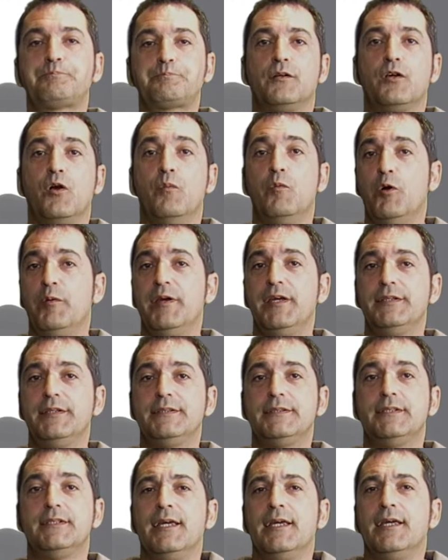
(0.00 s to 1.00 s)
Como
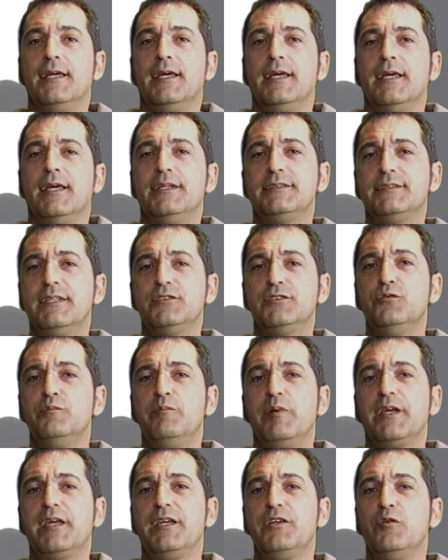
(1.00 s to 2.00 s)
ves, este es
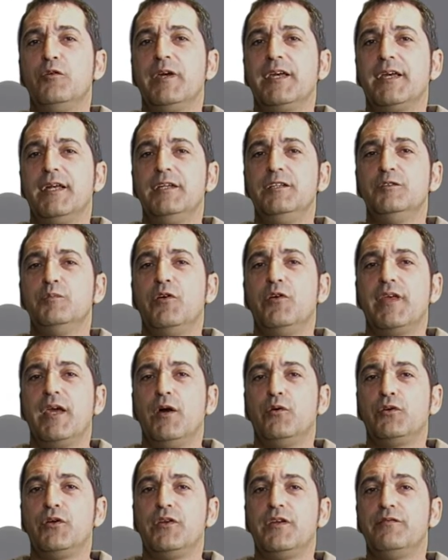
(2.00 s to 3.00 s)
un pequeño mecanismo
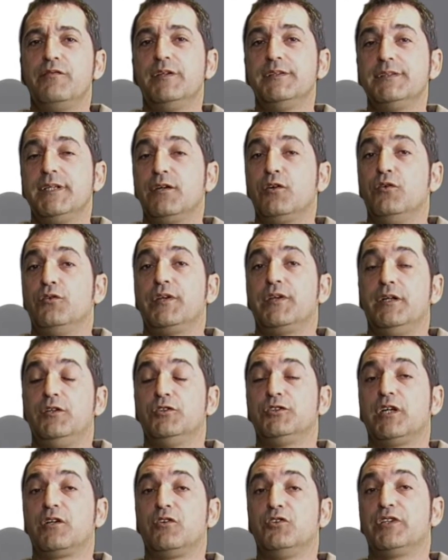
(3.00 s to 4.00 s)
de autodefensa contra
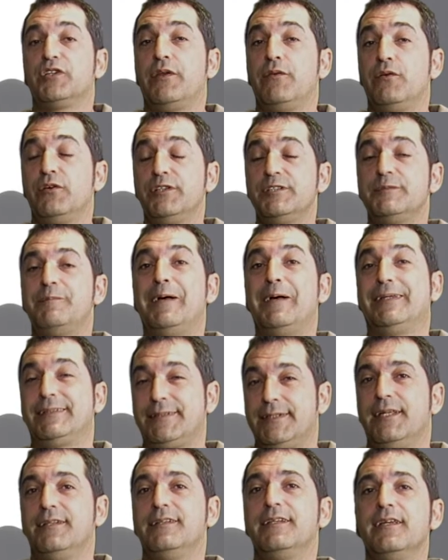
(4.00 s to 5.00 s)
los acosadores
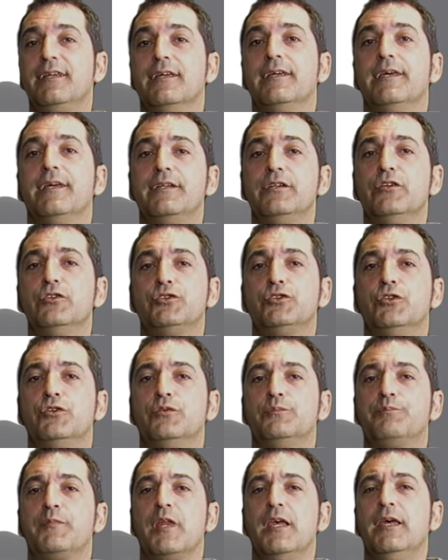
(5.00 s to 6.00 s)
bastante
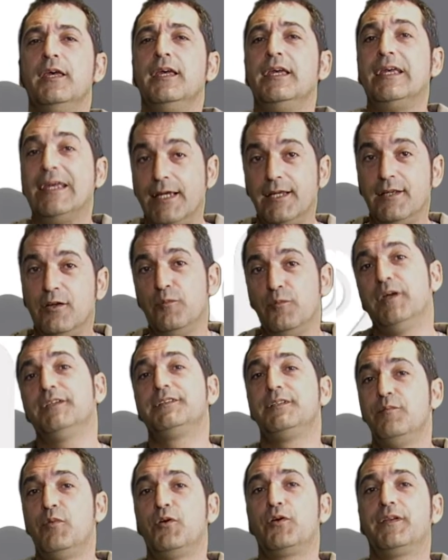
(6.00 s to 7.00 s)
ingenioso. Y lo
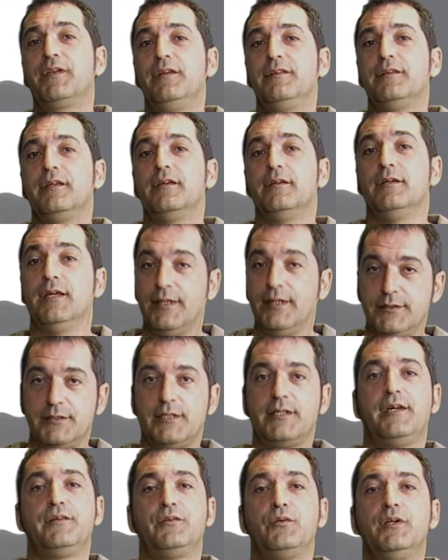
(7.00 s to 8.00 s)
más importante, es
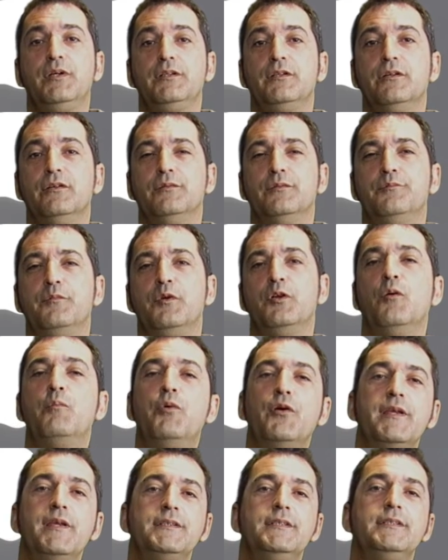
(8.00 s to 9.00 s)
gratuito.
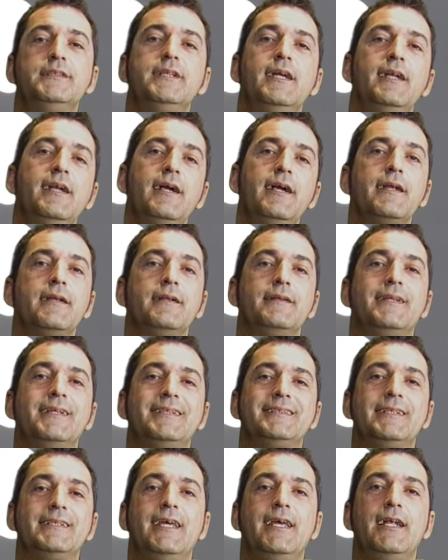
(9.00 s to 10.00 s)
Lo puedes instalar
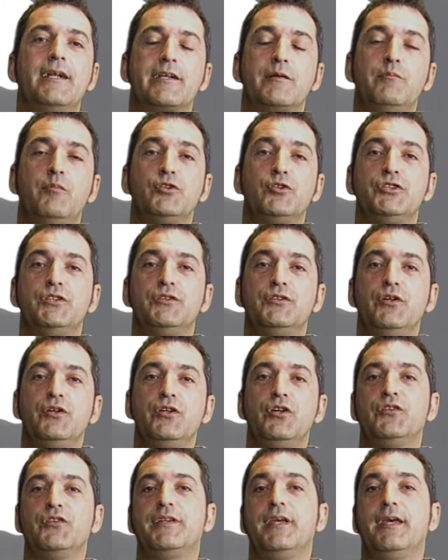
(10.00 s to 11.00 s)
desde el
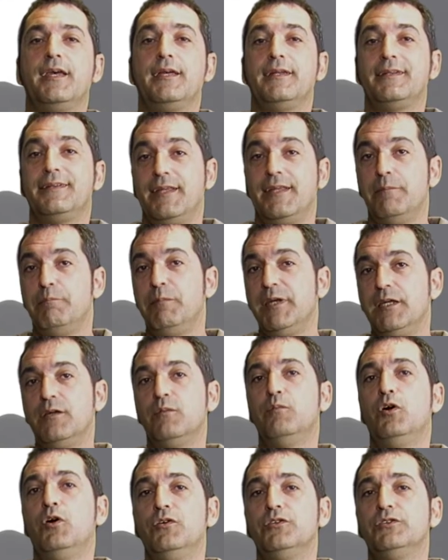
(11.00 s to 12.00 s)
repositorio de The
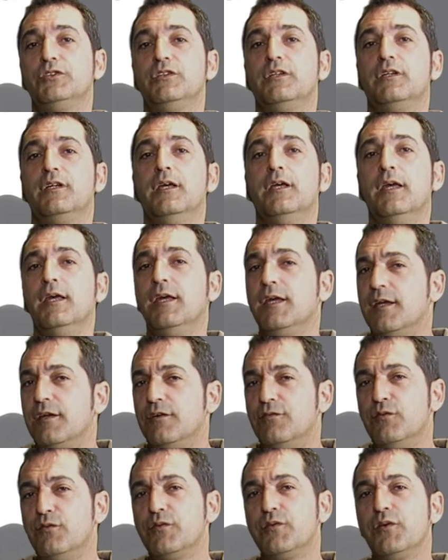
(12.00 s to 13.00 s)
Big Boss
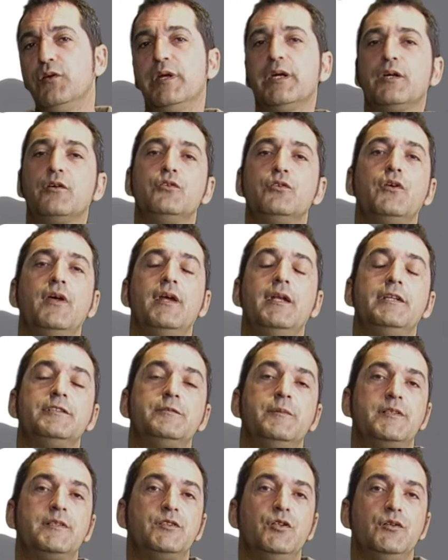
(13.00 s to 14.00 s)
y funciona con todas
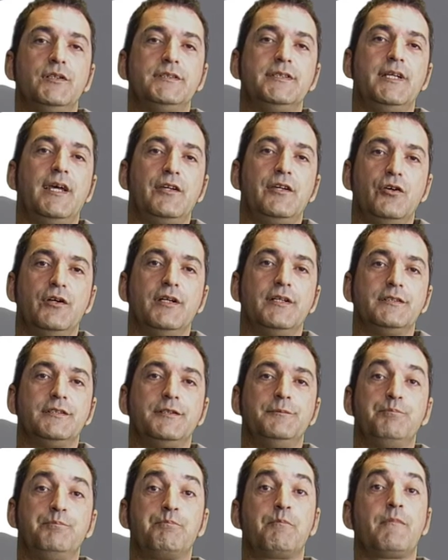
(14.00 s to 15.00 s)
las versiones de iOS.